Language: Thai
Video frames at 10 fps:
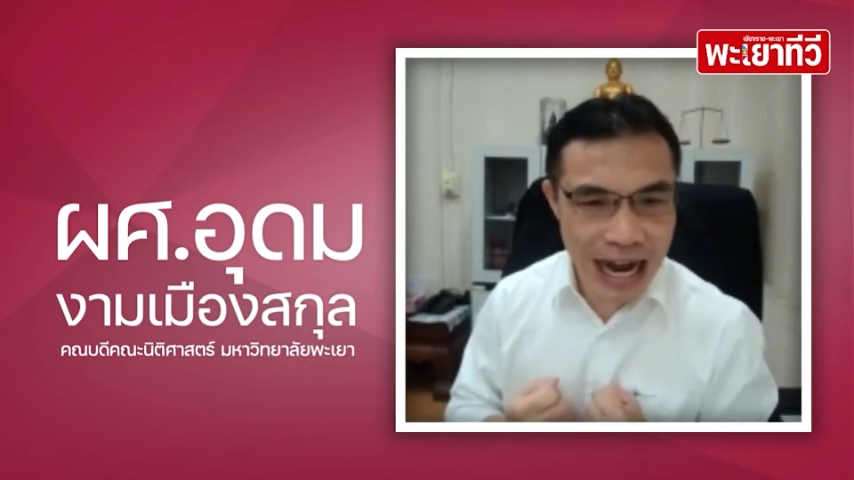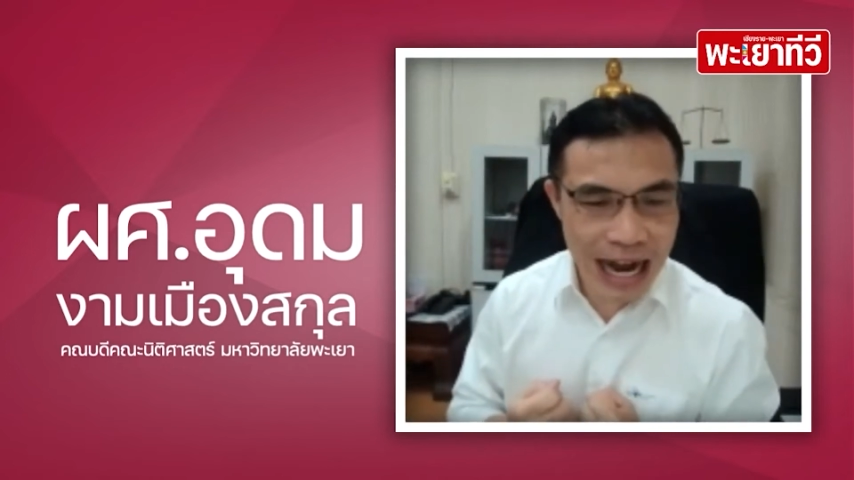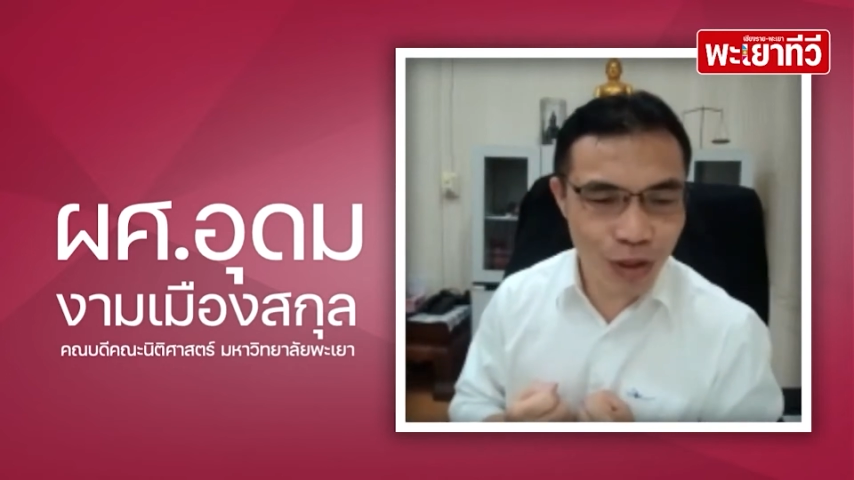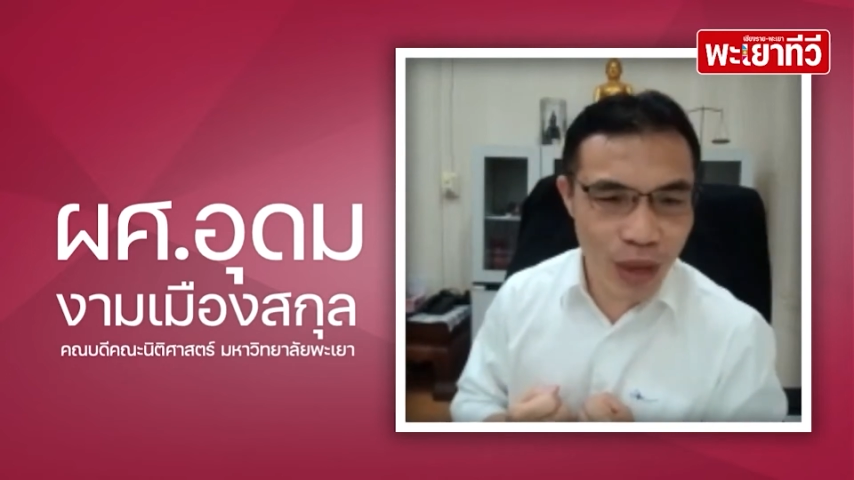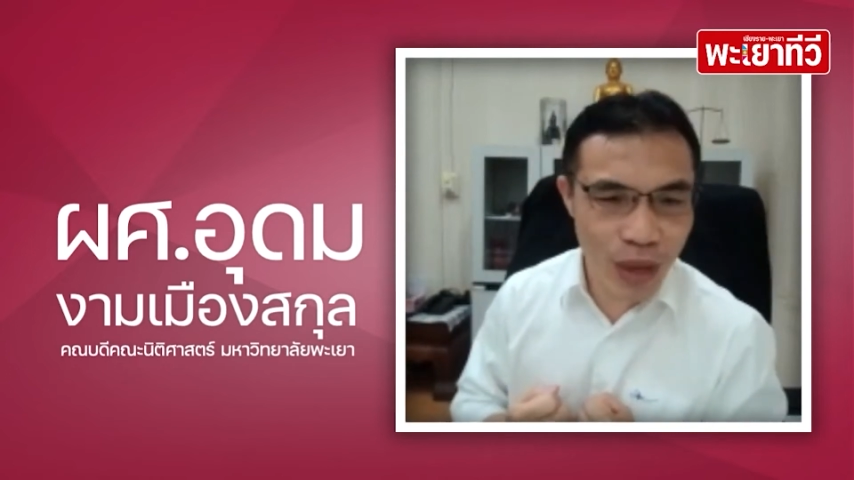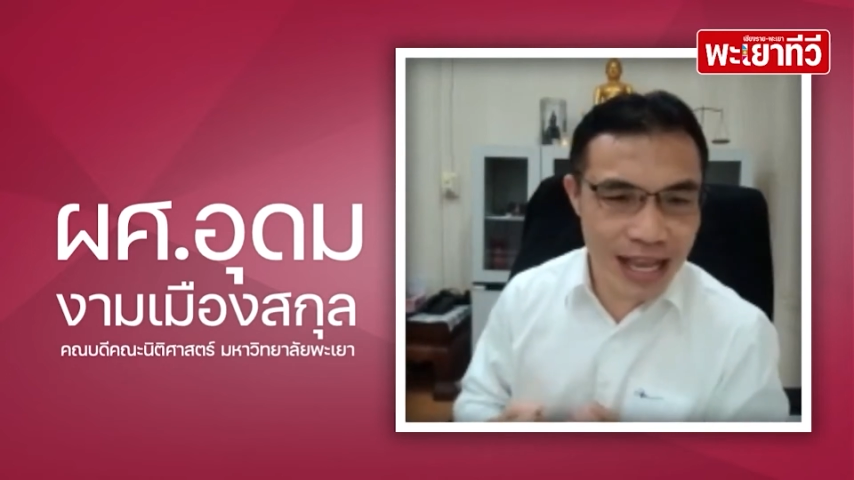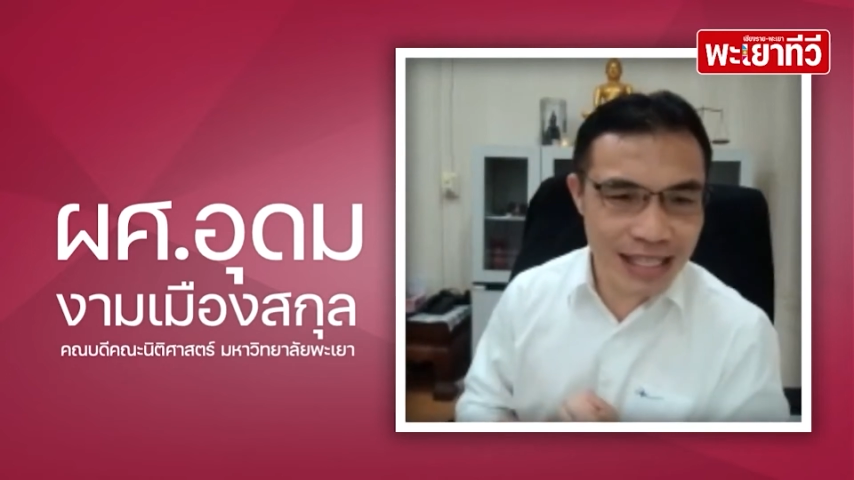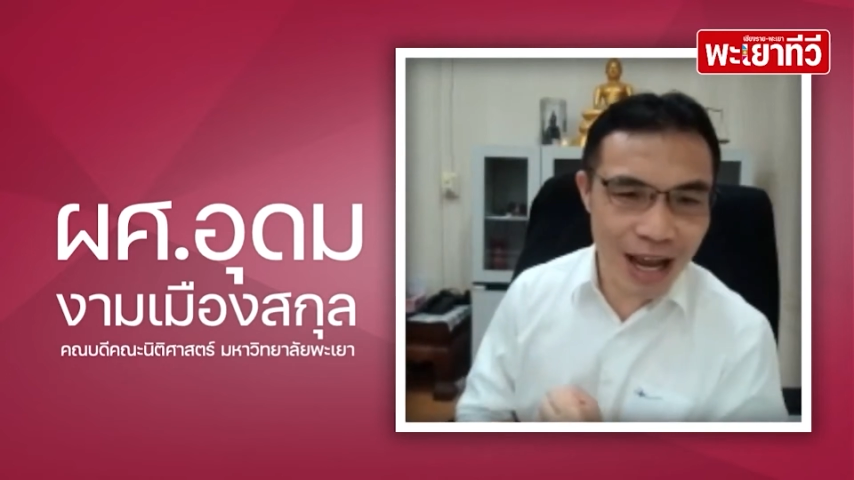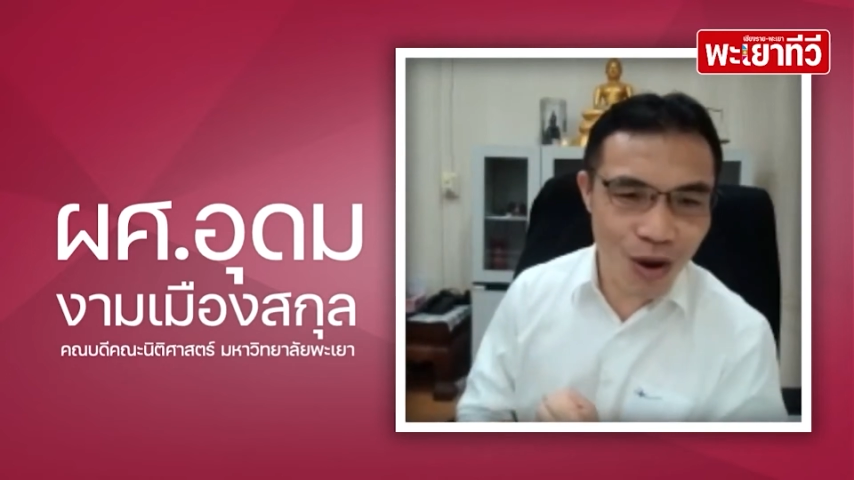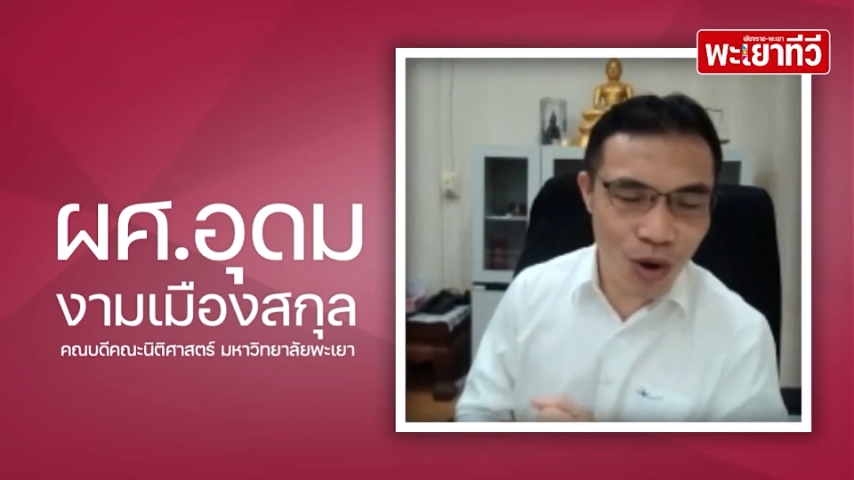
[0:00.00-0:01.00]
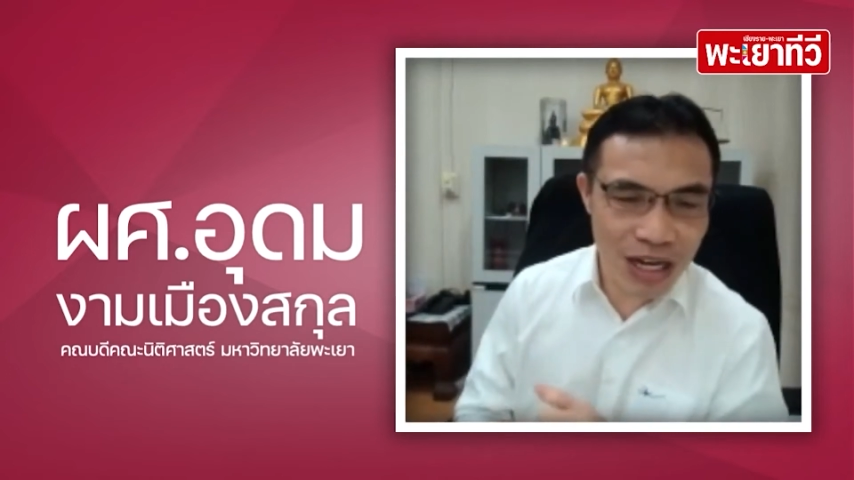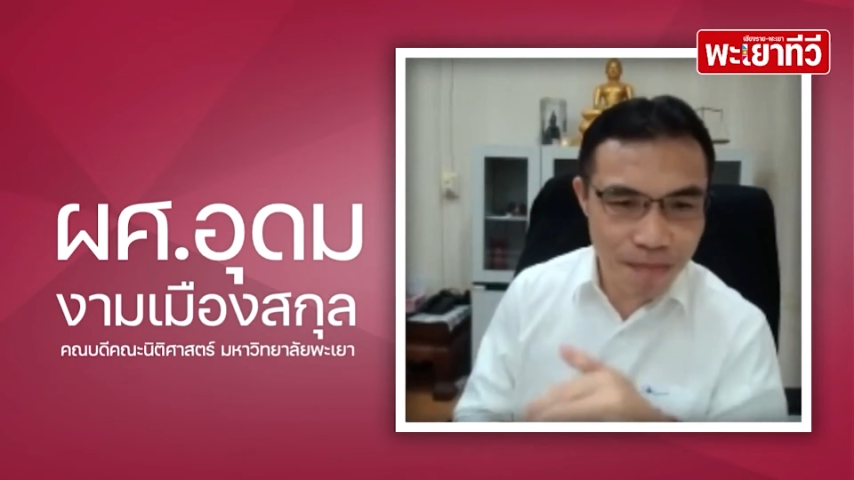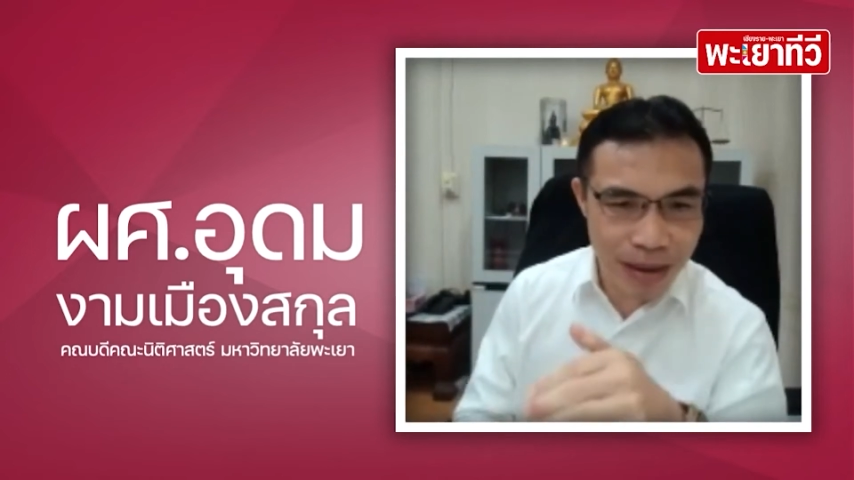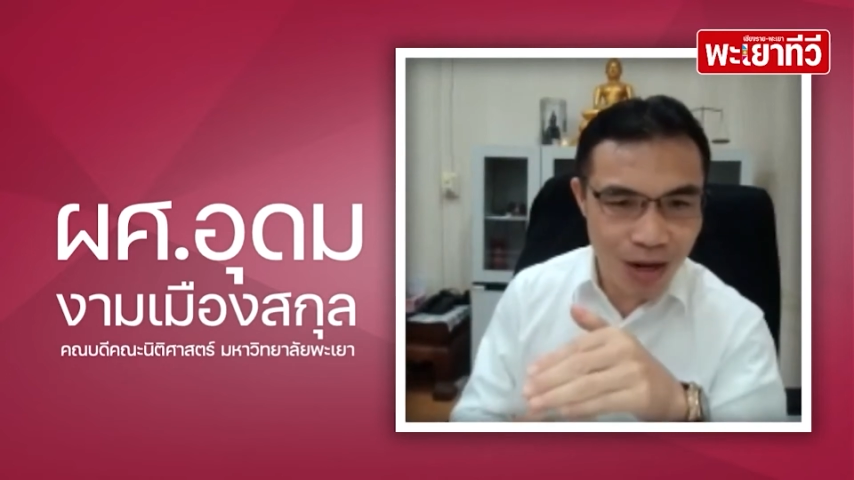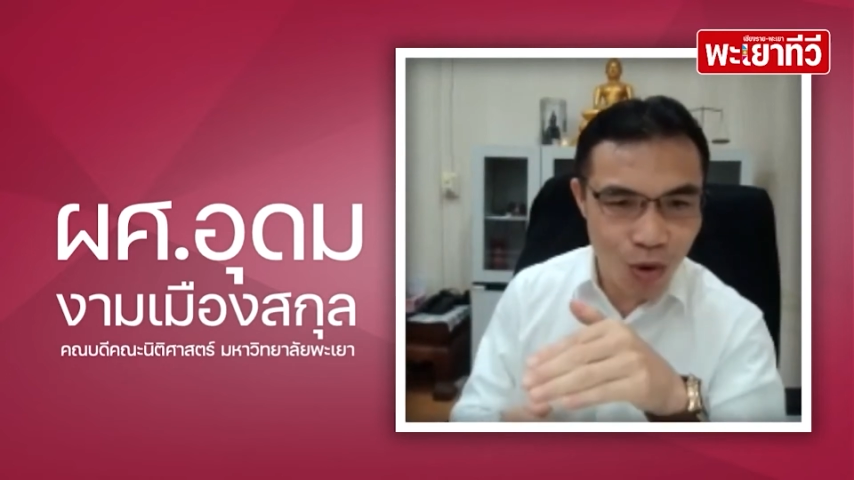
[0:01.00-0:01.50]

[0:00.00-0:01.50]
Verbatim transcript: นะครับสถานะตัวเองจาก